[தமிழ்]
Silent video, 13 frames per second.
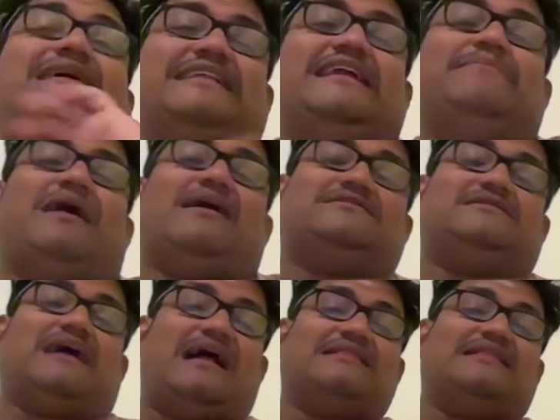தேர்ட்டி
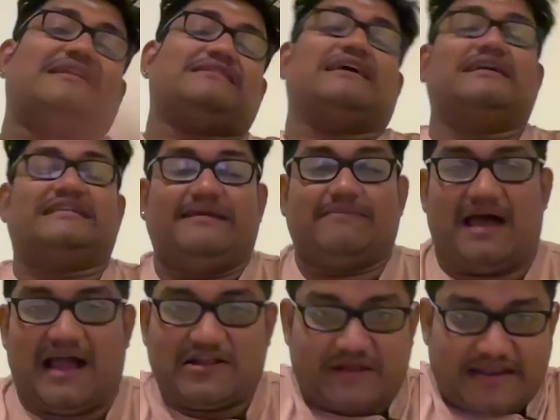மார்க்ஸ் அதர் தேர்ட்டி
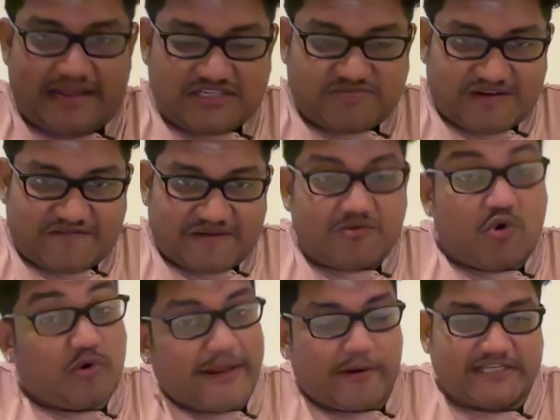மார்க்ஸ் அண்ட் எக்ஸ்பெக்ட் ஃப்ரம்
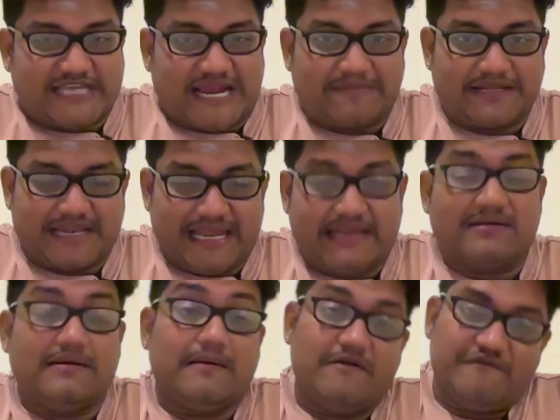குட்டி குட்டி சாப்டர்ஸ் லைக்
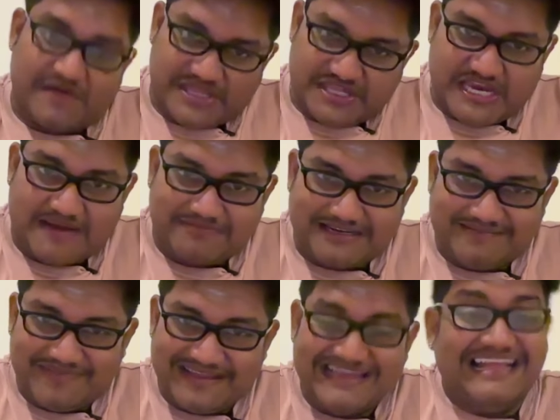ஃபர்ஸ்ட் சாப்டர்
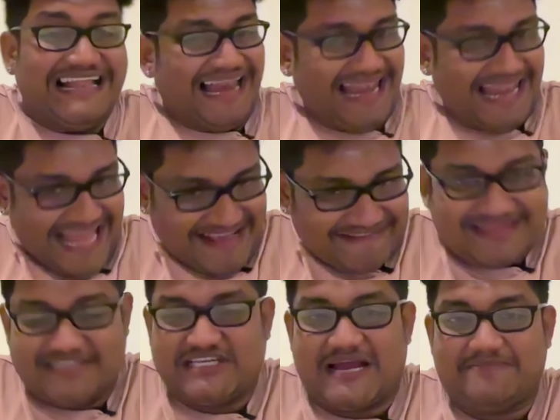
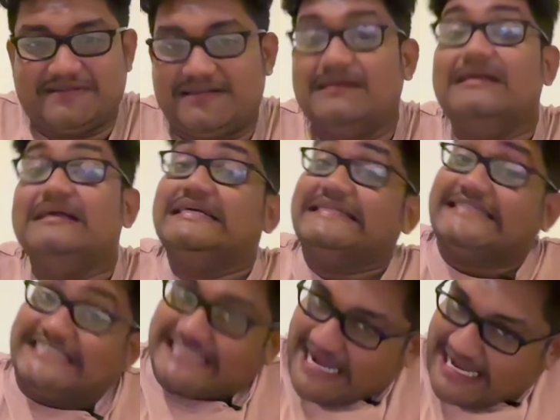லெவன்த் சாப்டர்
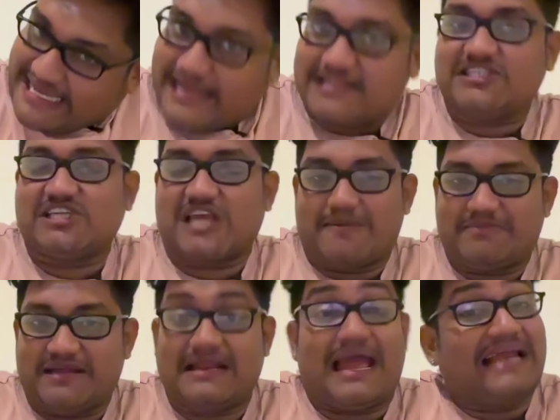செகண்ட்
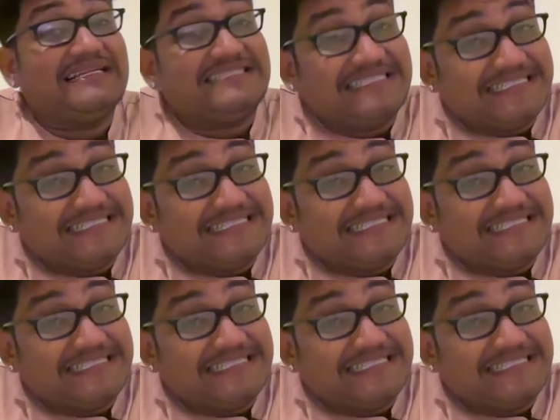சாப்டர் அண்ட்